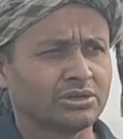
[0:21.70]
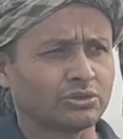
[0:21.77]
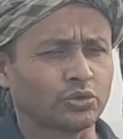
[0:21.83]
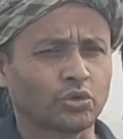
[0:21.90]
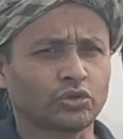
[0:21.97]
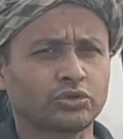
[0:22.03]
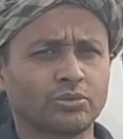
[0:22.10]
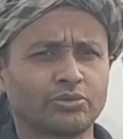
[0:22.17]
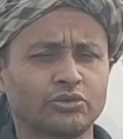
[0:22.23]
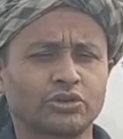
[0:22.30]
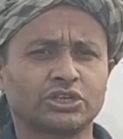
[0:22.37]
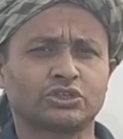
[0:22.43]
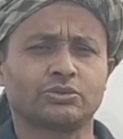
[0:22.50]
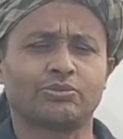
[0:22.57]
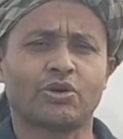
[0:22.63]
গুরুত্বপূর্ণ
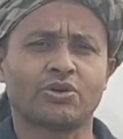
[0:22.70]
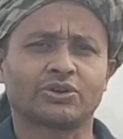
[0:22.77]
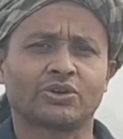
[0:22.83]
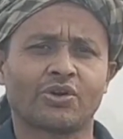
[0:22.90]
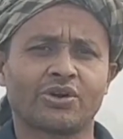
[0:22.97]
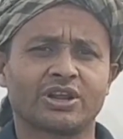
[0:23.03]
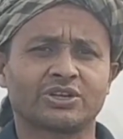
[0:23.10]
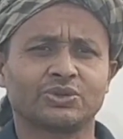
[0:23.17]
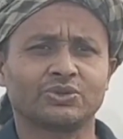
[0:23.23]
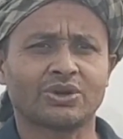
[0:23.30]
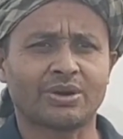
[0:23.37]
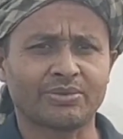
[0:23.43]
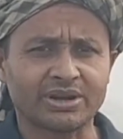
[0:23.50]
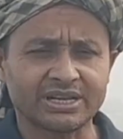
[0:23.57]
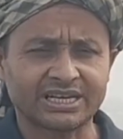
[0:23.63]
কিছু বহন করে না শুধু
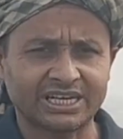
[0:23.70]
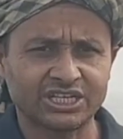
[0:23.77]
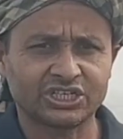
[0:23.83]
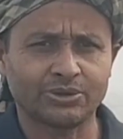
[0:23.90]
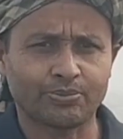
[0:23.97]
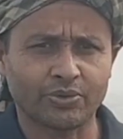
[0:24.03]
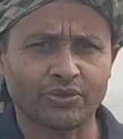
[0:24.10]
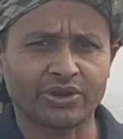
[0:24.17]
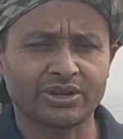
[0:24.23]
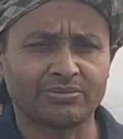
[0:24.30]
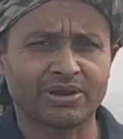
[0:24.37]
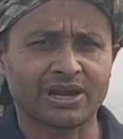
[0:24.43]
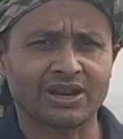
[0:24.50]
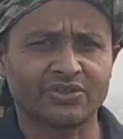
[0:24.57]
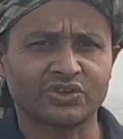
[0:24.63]
আমার এই কৃষি প্রধান এই
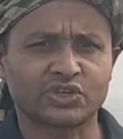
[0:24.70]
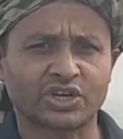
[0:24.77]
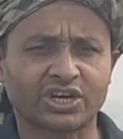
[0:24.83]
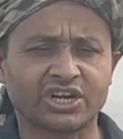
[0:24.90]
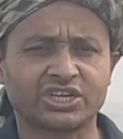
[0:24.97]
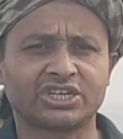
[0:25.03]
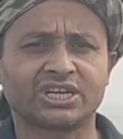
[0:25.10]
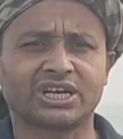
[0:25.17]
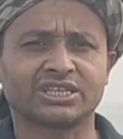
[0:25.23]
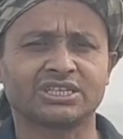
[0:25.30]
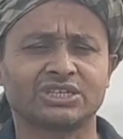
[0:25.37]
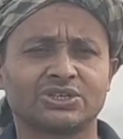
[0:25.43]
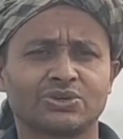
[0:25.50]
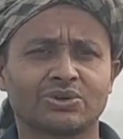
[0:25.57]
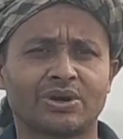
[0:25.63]
বাংলাদেশে
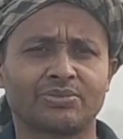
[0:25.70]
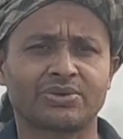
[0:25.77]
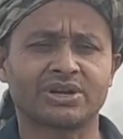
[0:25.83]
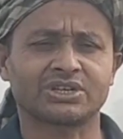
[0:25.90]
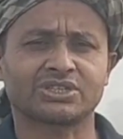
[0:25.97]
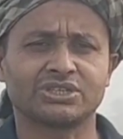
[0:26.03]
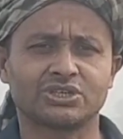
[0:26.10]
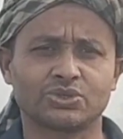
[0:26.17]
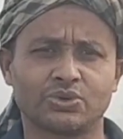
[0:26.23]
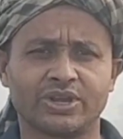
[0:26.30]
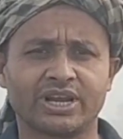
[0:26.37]
কৃষিকাজের জন্য আমরা আসছি সো